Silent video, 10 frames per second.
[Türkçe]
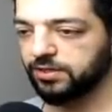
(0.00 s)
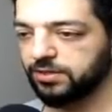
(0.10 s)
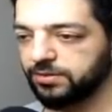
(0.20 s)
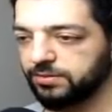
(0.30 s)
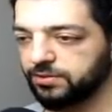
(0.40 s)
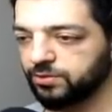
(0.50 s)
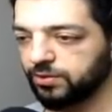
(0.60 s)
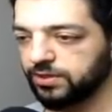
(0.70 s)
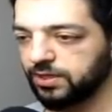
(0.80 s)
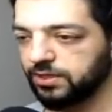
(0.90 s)
Ben anlamadım ki
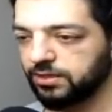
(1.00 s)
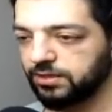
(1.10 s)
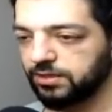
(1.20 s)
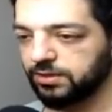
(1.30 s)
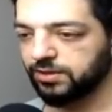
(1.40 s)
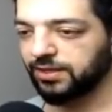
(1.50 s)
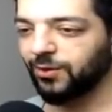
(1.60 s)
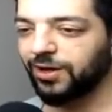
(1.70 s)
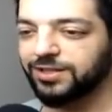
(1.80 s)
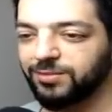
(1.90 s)
sonradan.
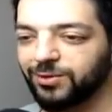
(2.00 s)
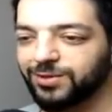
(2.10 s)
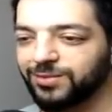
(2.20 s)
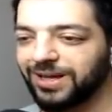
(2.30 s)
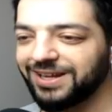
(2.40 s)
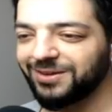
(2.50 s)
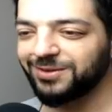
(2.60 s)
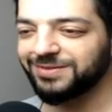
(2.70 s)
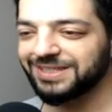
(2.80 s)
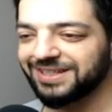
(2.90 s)
Lan o adam öldü bu hala
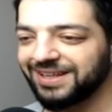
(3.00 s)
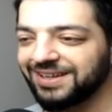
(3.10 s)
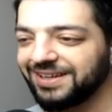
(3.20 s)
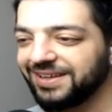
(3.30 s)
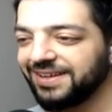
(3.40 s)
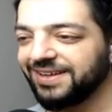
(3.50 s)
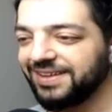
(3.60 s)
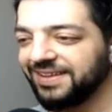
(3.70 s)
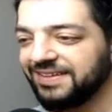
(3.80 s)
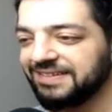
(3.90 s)
ölmedi lan.
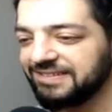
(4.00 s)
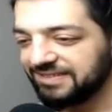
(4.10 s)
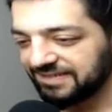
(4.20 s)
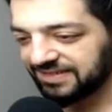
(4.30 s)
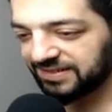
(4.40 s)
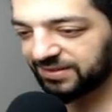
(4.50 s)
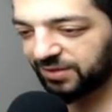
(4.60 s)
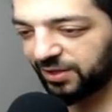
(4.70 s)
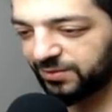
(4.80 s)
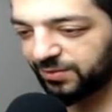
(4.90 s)

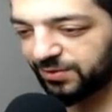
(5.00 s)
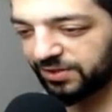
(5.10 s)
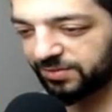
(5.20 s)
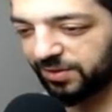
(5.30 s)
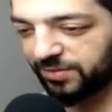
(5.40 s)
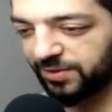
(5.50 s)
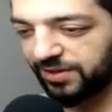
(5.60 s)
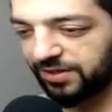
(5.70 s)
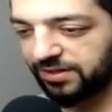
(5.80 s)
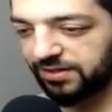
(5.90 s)
Kaç vuruş attım lan
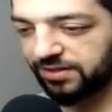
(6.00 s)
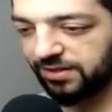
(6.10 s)
bana?